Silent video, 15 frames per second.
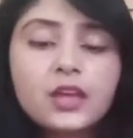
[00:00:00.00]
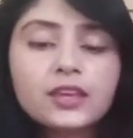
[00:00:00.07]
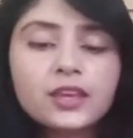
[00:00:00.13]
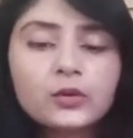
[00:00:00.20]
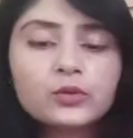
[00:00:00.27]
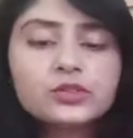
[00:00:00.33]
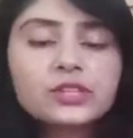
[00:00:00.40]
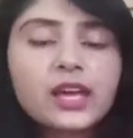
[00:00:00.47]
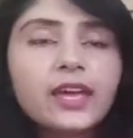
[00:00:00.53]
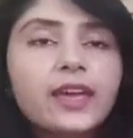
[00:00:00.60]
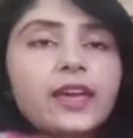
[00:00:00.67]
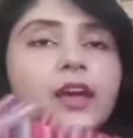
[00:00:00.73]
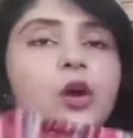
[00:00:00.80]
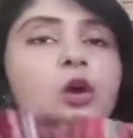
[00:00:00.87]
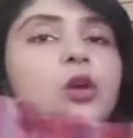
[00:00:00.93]
ये उसका
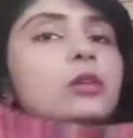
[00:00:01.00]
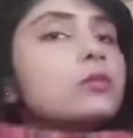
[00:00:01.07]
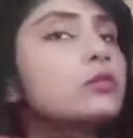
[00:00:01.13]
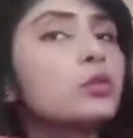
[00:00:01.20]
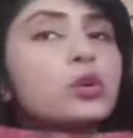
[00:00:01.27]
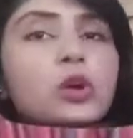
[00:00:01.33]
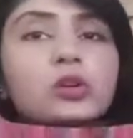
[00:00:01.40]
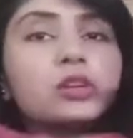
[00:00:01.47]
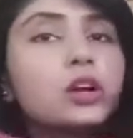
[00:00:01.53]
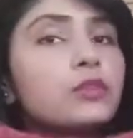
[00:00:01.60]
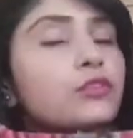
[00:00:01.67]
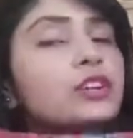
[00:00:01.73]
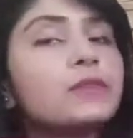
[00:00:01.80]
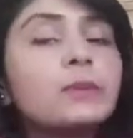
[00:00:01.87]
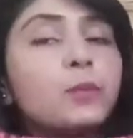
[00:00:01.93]
है और नो डाउट
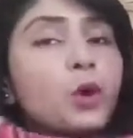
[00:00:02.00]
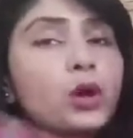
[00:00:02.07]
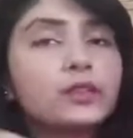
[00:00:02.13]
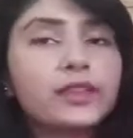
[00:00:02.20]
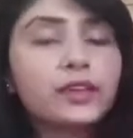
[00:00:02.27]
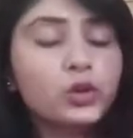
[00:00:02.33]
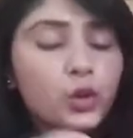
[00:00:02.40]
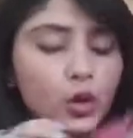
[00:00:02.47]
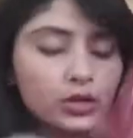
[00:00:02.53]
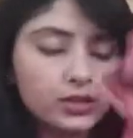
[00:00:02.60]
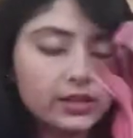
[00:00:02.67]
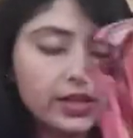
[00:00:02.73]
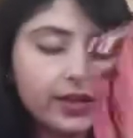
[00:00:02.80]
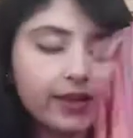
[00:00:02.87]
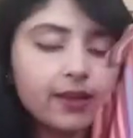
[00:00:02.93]
कंफर्टेबल बहुत है
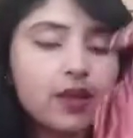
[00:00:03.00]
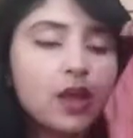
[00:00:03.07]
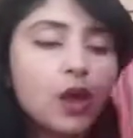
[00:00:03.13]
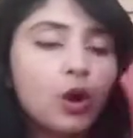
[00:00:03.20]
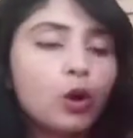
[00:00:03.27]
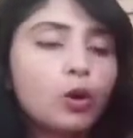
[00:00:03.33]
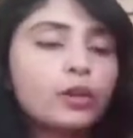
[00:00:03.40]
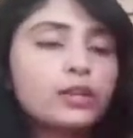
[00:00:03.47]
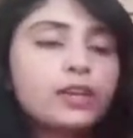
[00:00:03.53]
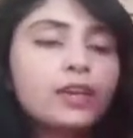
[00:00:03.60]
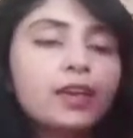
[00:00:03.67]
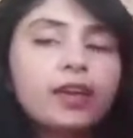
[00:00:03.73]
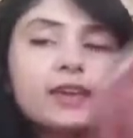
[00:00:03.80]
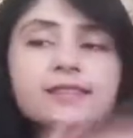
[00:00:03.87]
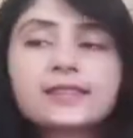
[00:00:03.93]
कॉटन है और ये
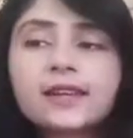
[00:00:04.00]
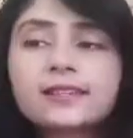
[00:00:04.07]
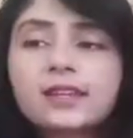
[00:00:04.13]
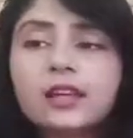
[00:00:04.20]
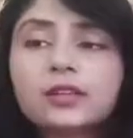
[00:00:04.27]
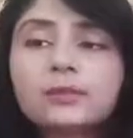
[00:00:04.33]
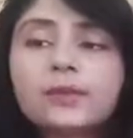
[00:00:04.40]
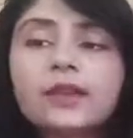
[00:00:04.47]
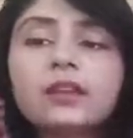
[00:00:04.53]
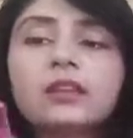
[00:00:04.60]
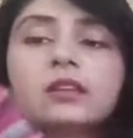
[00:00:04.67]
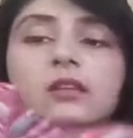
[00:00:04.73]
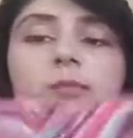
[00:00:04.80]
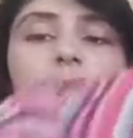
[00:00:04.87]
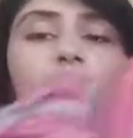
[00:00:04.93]
है इसका साथ में
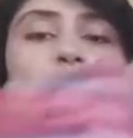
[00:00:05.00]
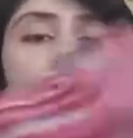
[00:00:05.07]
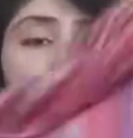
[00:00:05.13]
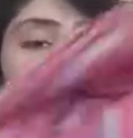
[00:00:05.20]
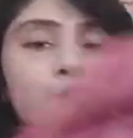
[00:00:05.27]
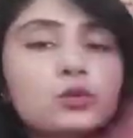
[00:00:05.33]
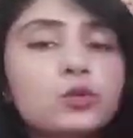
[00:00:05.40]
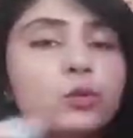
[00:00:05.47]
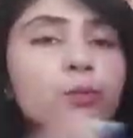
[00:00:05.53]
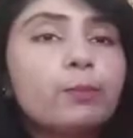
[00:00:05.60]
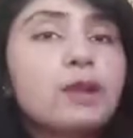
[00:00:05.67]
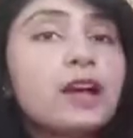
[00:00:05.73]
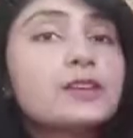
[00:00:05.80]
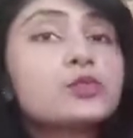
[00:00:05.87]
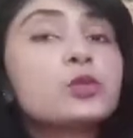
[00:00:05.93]
प्लाजो
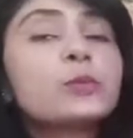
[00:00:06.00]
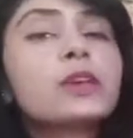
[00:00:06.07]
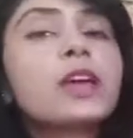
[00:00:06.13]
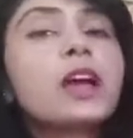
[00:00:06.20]
प्लाजो में